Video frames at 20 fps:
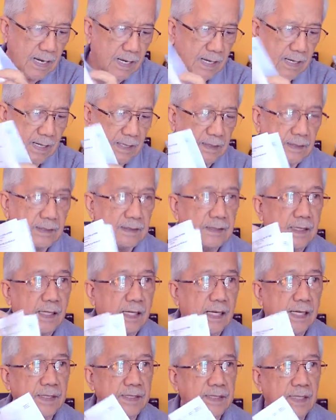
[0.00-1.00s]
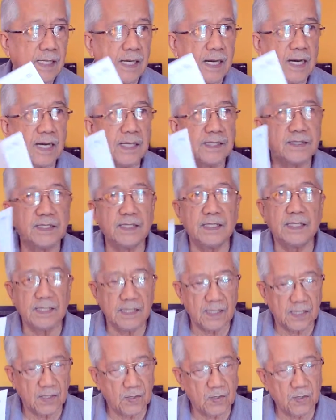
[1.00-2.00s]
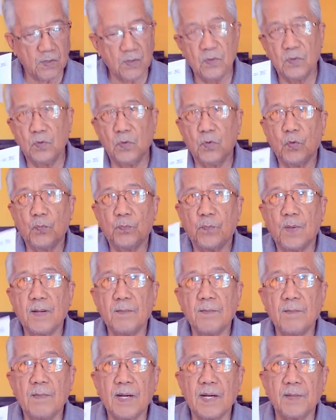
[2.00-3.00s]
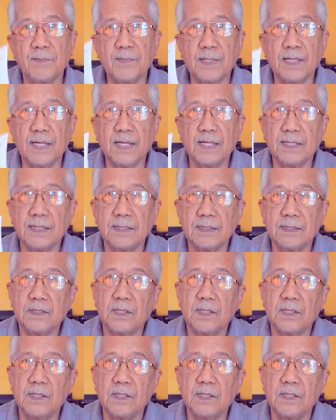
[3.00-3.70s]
ang kanyang ID upang makabili.